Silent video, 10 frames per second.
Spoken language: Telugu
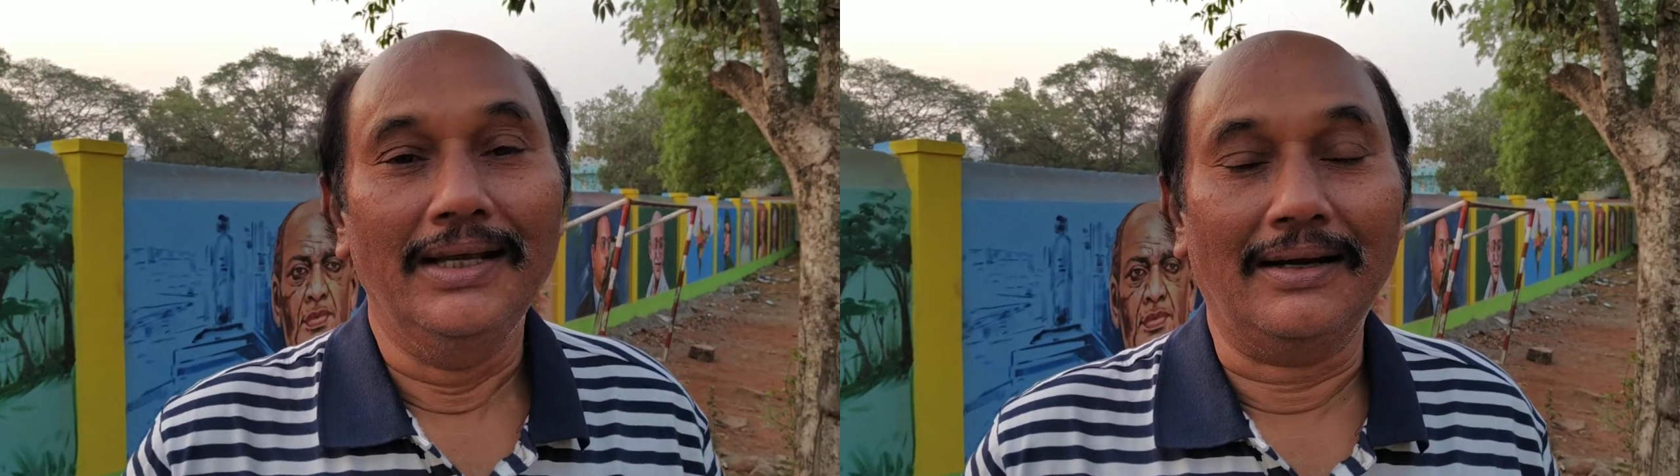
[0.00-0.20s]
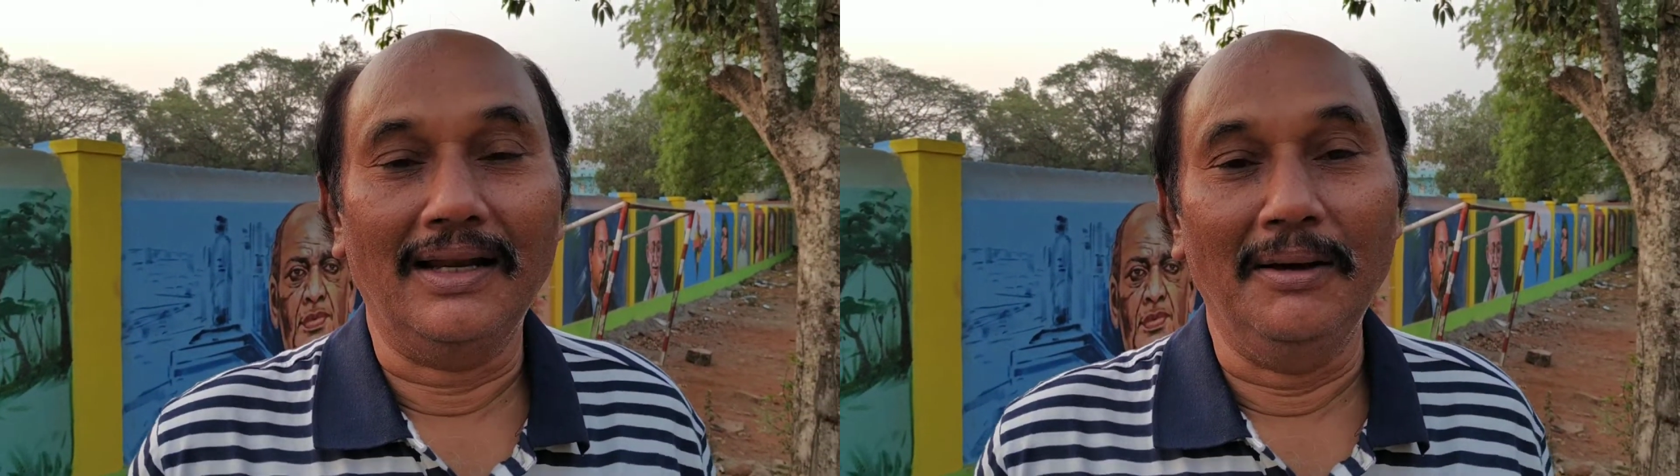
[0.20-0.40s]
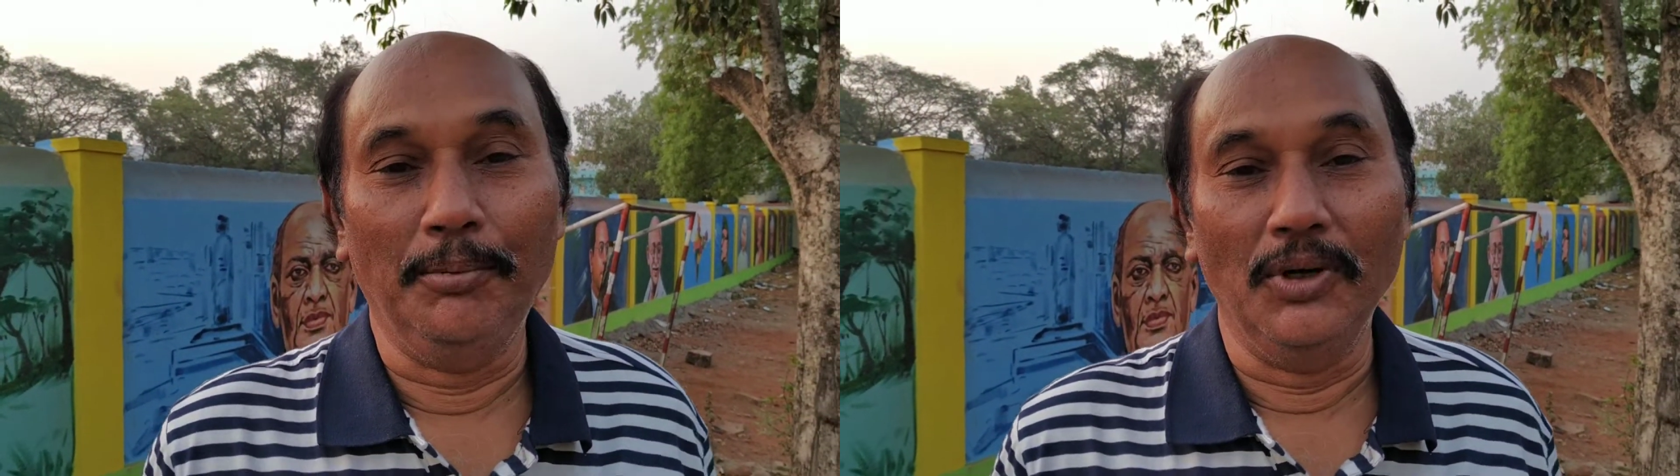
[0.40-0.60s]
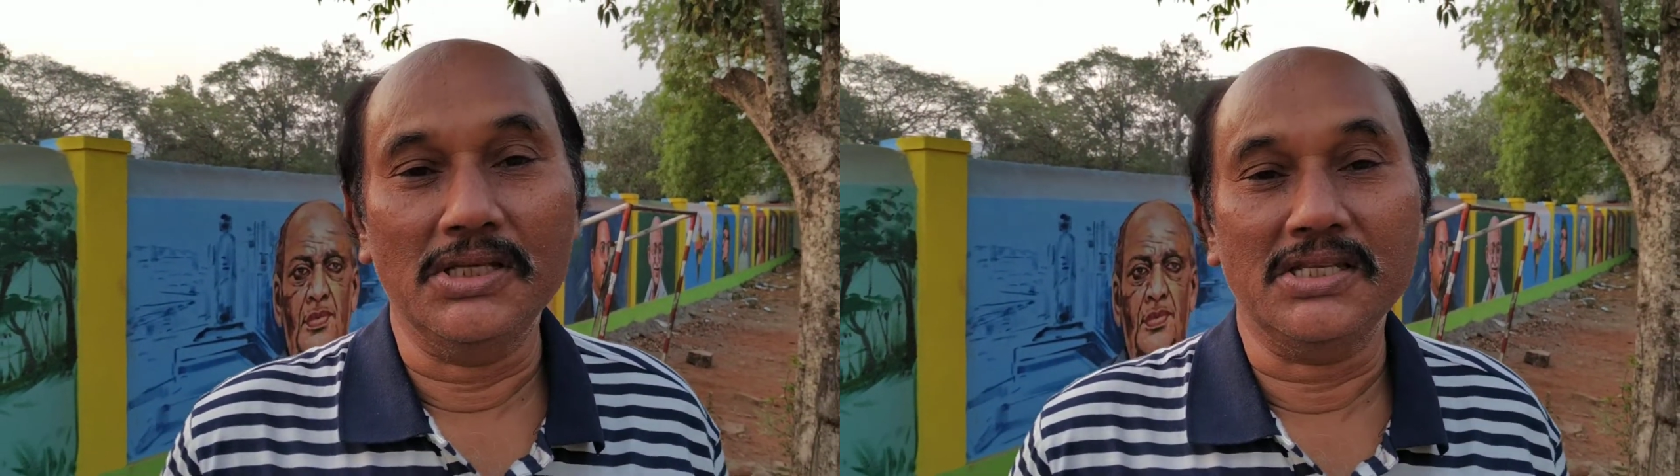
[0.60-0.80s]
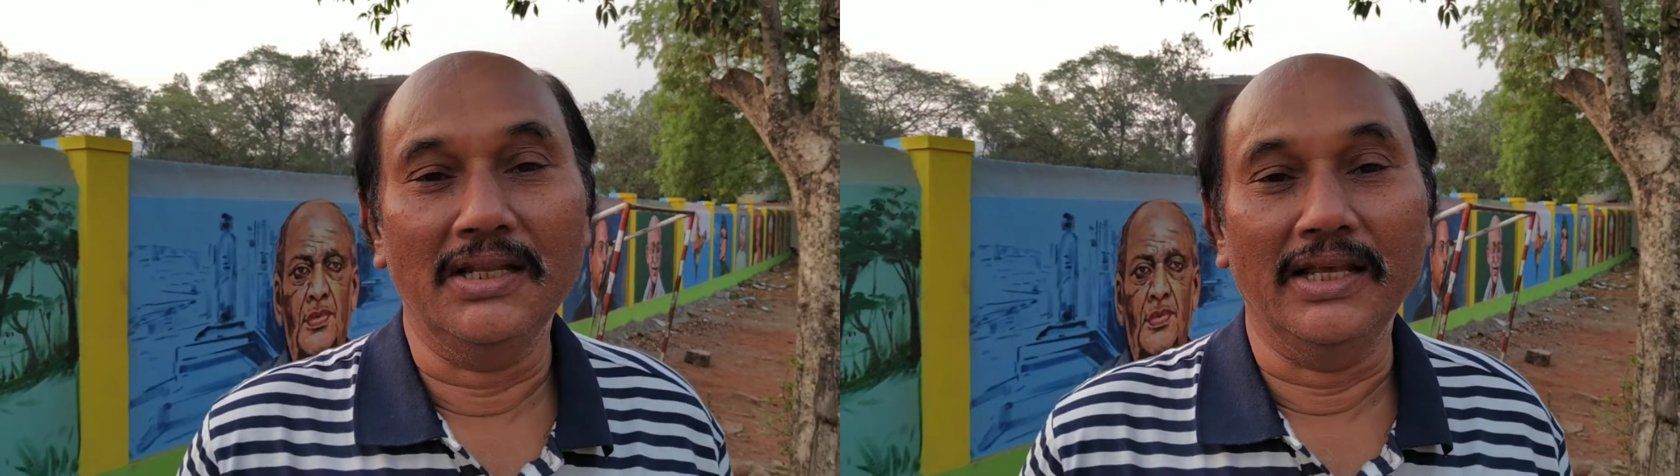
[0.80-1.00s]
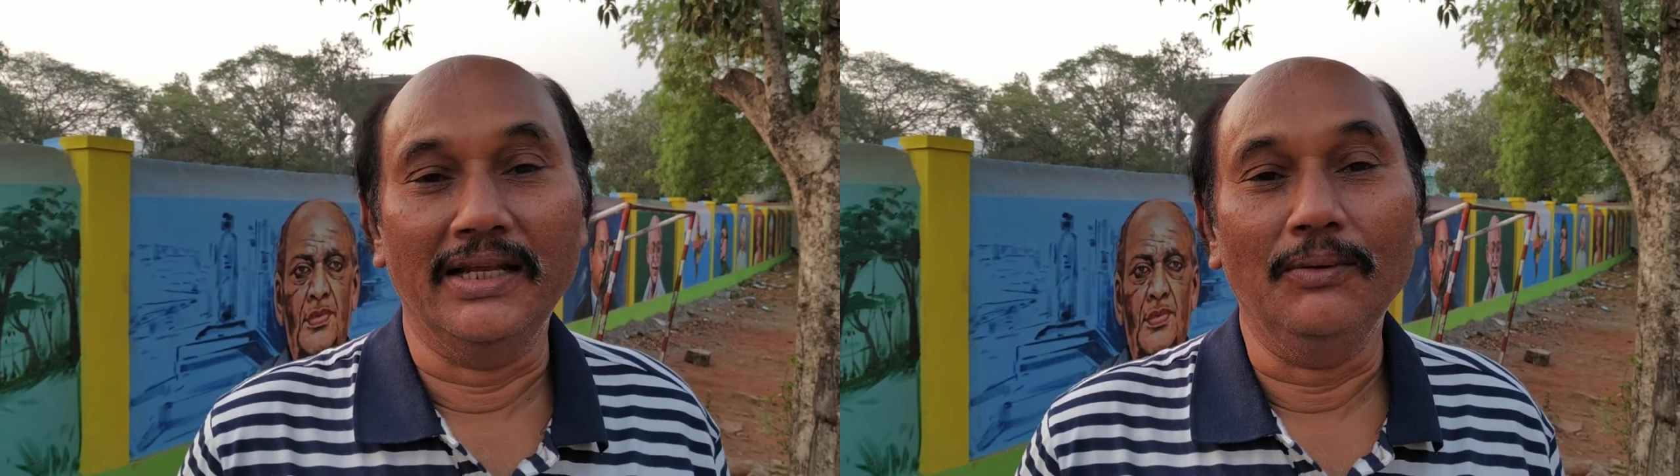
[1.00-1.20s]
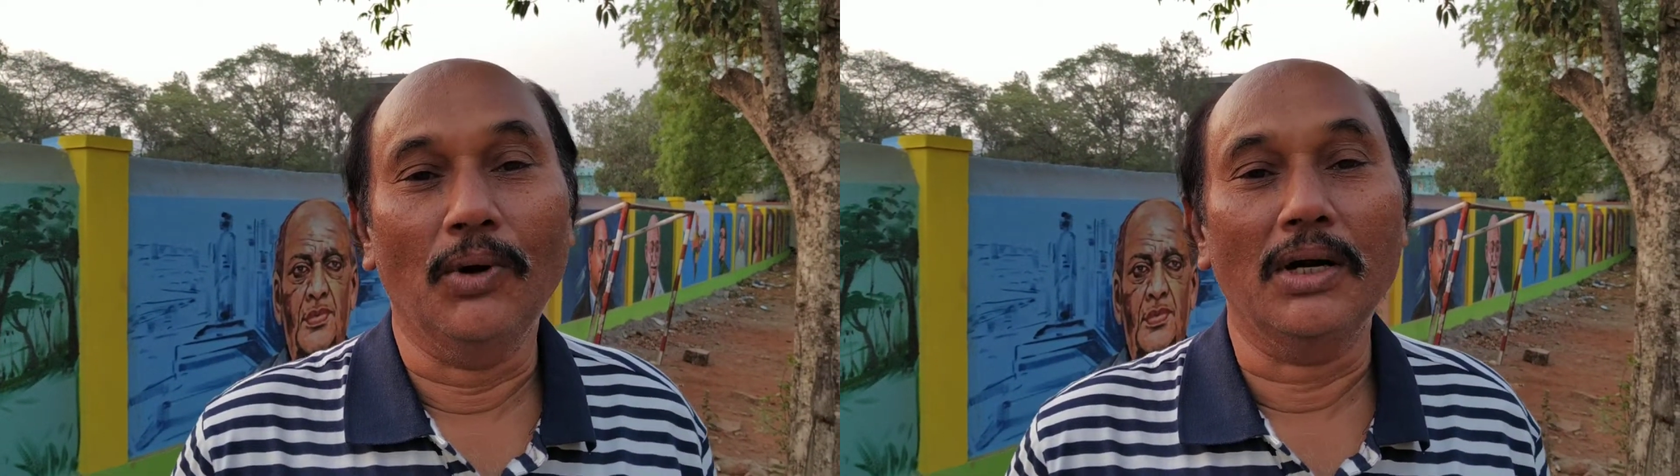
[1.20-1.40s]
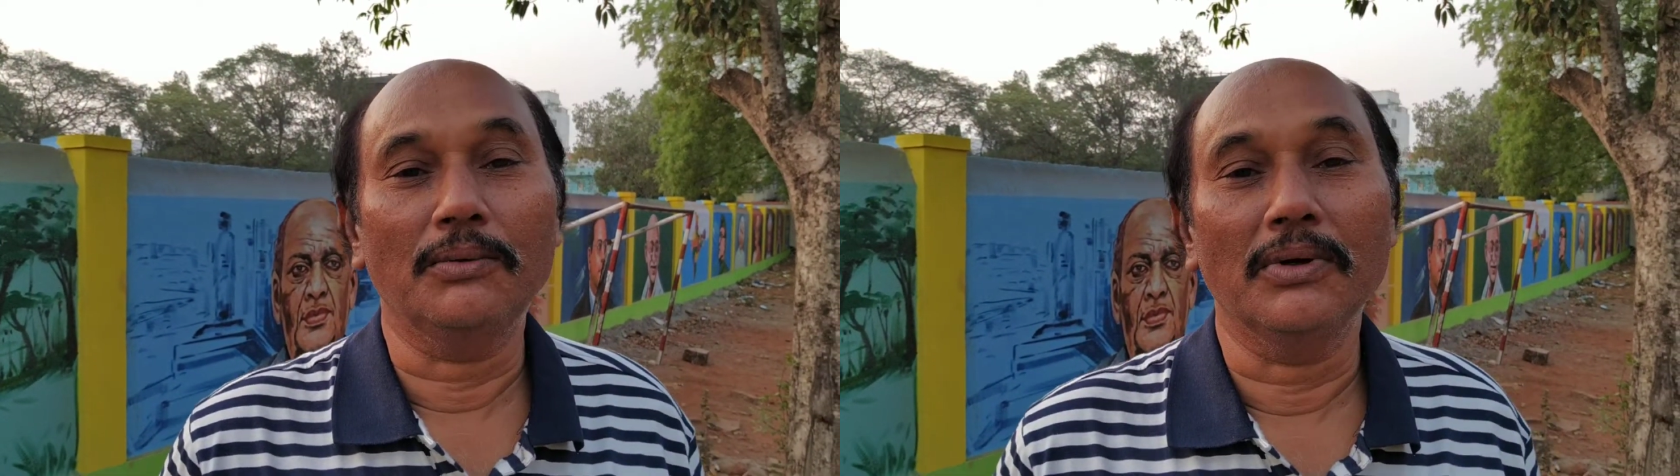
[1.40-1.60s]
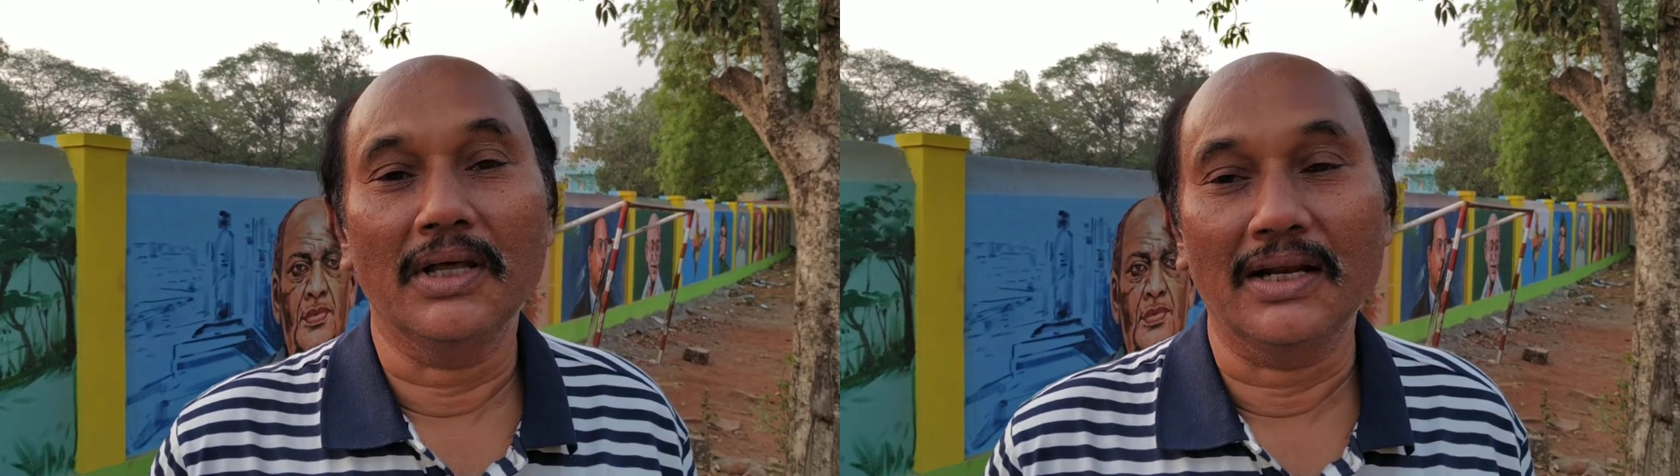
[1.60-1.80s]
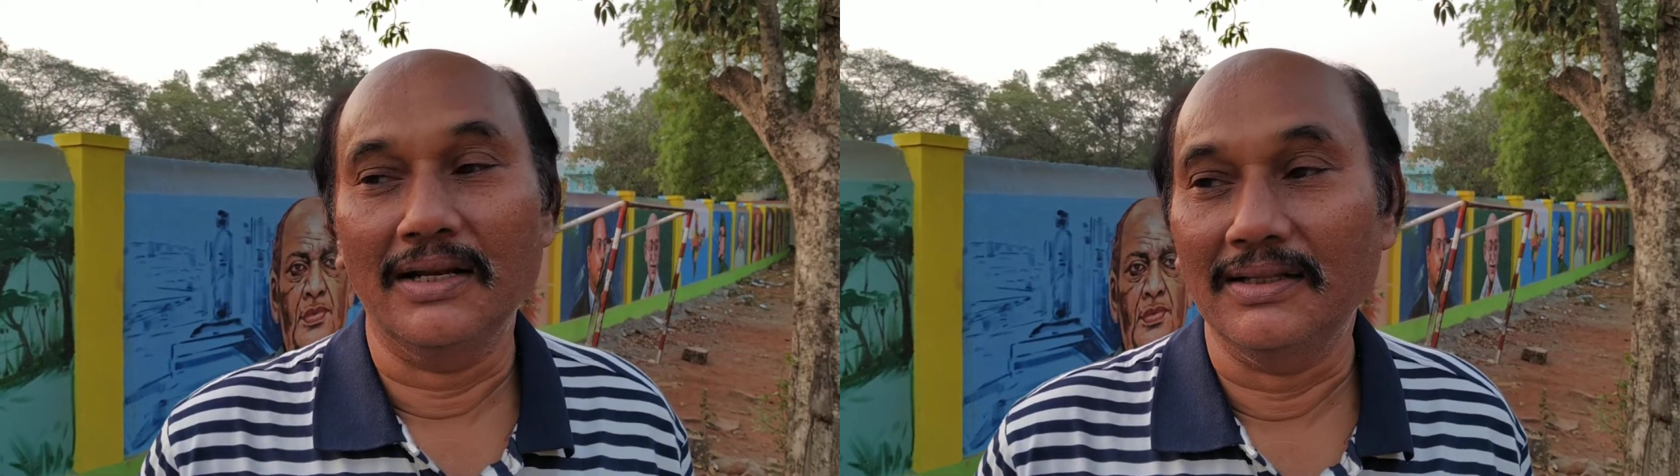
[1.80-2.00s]
ఎట్లా పోలీసుని
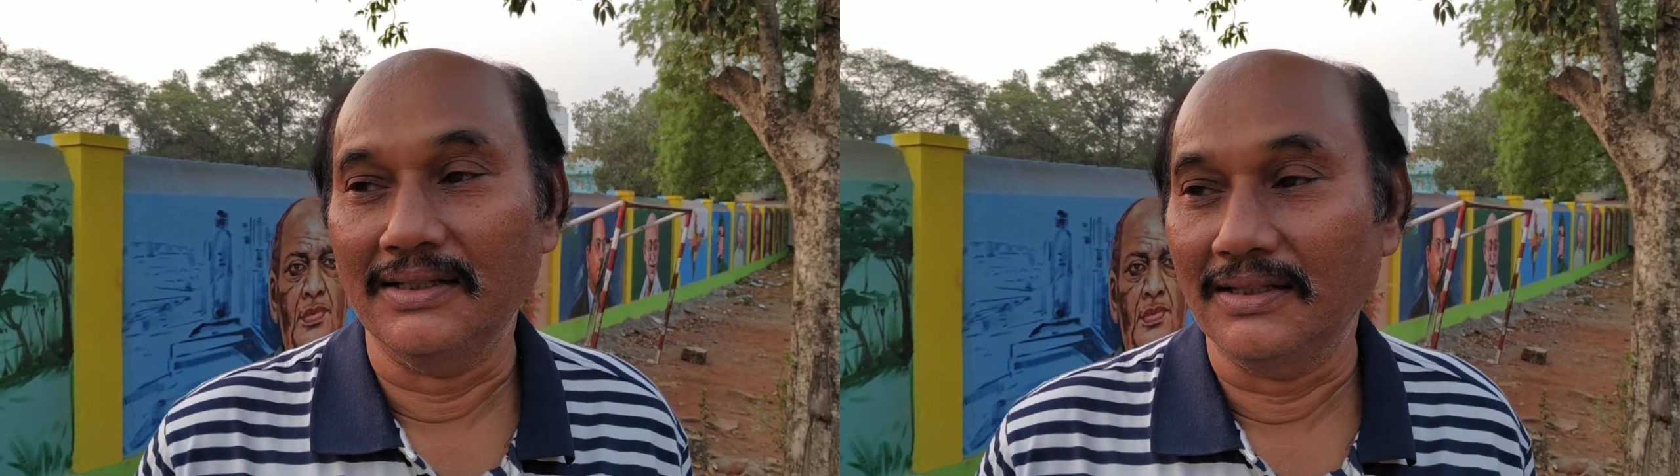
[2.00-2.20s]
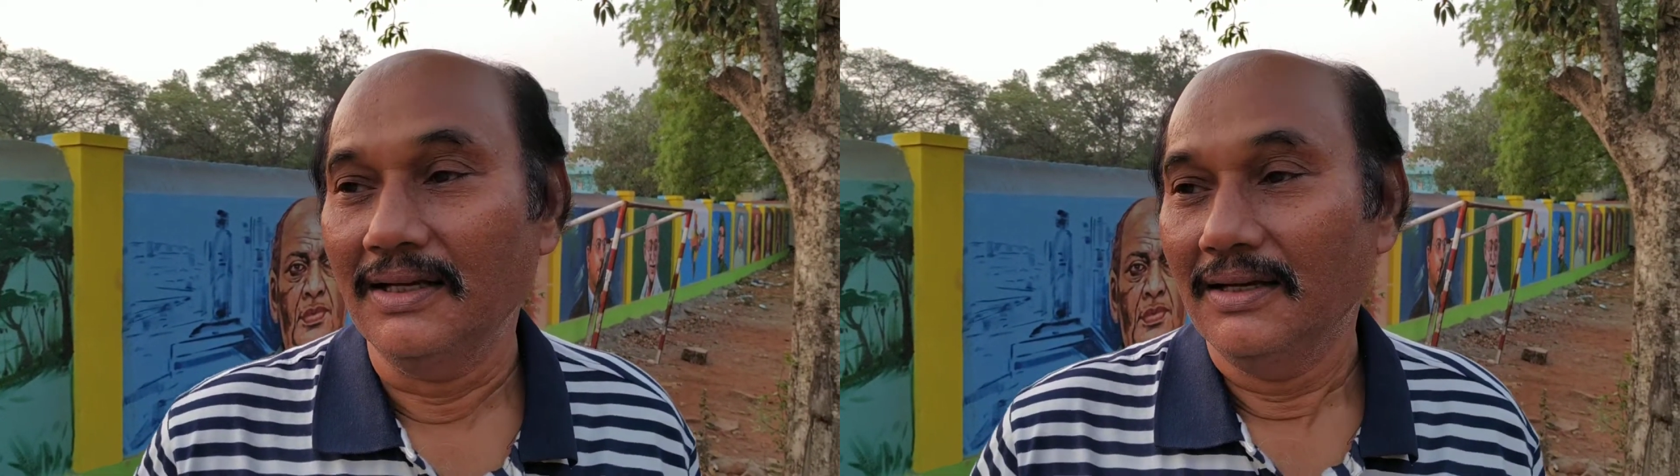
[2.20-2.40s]
వాడుకుంటున్నారు అనేది